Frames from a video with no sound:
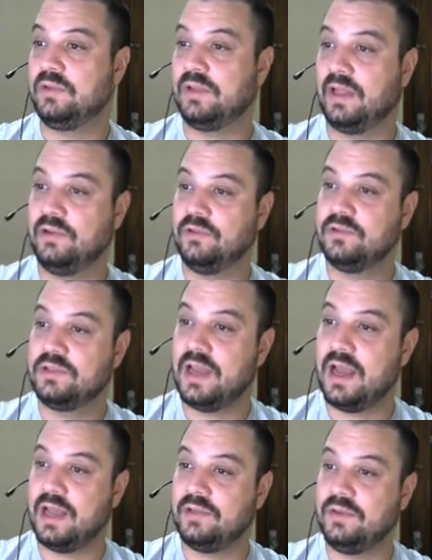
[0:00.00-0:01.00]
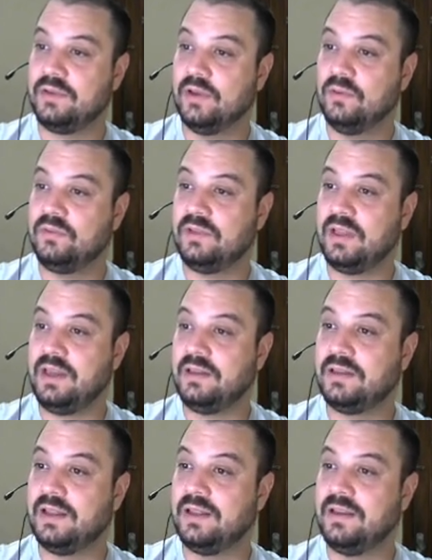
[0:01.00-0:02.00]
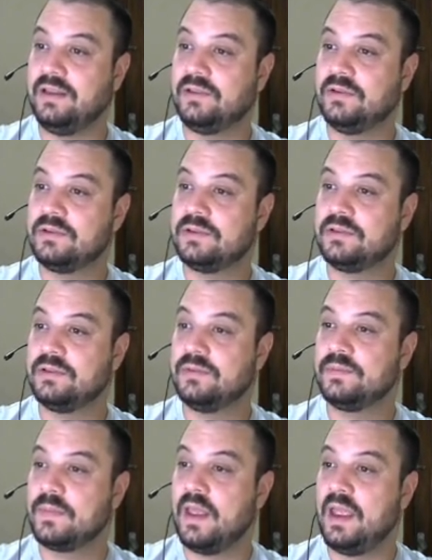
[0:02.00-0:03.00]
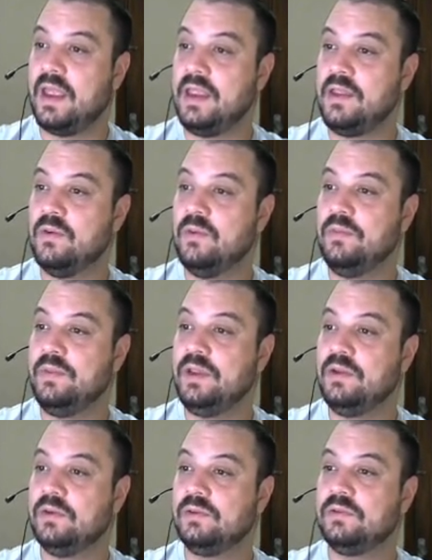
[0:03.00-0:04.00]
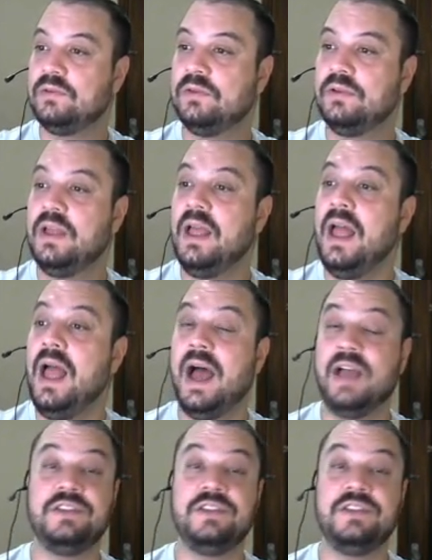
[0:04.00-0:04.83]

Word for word: que está no enunciado. Então, 30 litros em um minuto. A